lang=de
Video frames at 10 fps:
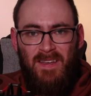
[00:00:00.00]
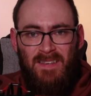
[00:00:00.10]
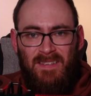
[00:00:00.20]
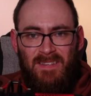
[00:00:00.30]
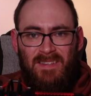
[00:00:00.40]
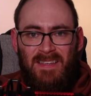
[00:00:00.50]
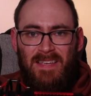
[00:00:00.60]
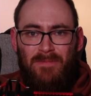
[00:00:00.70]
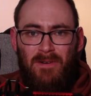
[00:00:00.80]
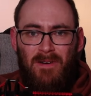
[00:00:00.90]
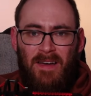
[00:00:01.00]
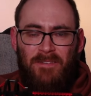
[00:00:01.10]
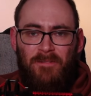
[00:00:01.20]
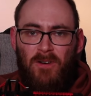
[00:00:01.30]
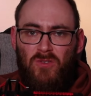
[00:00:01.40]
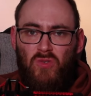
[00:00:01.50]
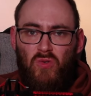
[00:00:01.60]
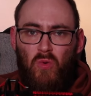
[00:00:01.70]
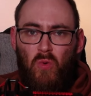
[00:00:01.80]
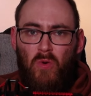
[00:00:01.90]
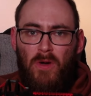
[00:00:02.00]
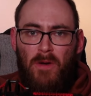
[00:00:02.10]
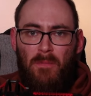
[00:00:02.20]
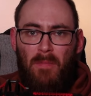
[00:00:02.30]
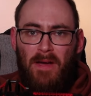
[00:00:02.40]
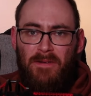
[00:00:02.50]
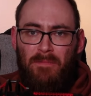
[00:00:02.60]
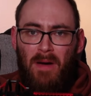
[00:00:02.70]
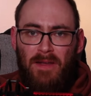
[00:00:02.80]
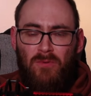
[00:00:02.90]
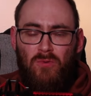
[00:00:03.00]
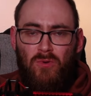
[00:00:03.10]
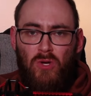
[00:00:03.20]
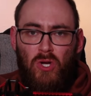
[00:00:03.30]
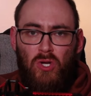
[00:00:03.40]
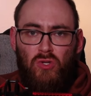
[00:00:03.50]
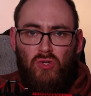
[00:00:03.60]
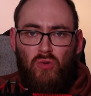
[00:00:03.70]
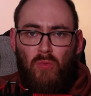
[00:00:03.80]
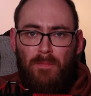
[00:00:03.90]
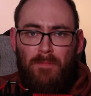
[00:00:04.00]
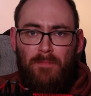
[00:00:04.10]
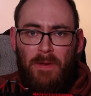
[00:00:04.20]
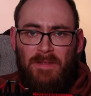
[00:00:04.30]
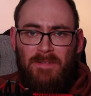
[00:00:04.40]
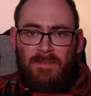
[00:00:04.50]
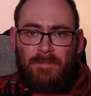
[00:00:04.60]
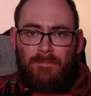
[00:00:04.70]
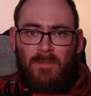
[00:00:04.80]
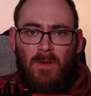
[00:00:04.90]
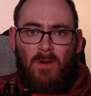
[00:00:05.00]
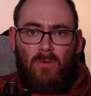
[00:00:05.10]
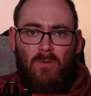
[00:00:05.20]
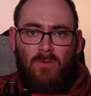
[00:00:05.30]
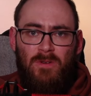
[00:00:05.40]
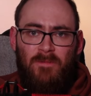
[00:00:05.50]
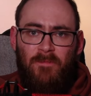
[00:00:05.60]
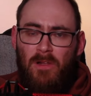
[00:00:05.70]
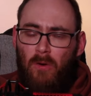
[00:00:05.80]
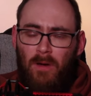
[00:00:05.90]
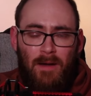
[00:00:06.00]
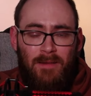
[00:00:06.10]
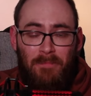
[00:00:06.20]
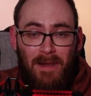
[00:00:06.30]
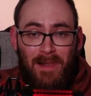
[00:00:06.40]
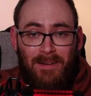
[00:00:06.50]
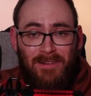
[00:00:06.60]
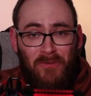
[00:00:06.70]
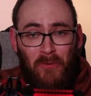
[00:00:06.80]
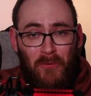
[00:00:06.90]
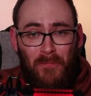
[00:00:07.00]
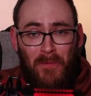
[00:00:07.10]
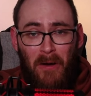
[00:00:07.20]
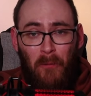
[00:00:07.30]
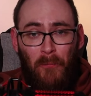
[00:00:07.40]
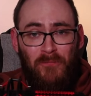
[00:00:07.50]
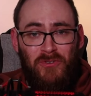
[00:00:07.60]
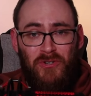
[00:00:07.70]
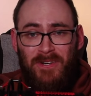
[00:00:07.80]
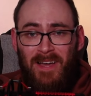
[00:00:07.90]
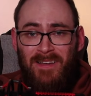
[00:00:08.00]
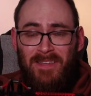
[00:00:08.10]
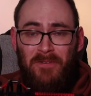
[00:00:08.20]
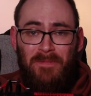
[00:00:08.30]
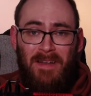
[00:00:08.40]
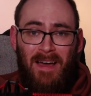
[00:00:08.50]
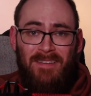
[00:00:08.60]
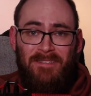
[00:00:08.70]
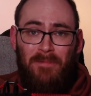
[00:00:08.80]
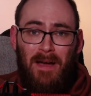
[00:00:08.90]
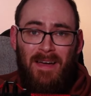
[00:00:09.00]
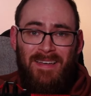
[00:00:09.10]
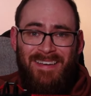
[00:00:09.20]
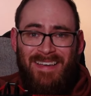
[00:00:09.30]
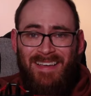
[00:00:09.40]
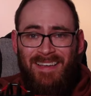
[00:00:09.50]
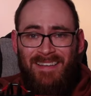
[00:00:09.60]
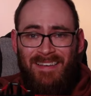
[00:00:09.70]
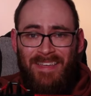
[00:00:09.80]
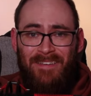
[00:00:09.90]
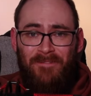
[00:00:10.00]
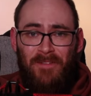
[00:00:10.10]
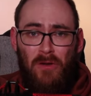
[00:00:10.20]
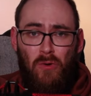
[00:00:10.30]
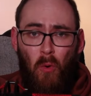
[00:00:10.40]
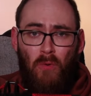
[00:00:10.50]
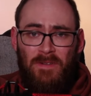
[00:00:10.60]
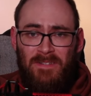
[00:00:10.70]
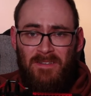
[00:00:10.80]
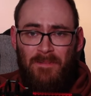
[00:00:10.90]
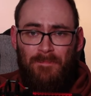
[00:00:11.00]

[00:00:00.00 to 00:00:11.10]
Ich gebe einfach so meine Meinung zum Besten. Und will auch gar nicht mehr lange drum herumschnacken hier um den heißen Brei. Legen wir los.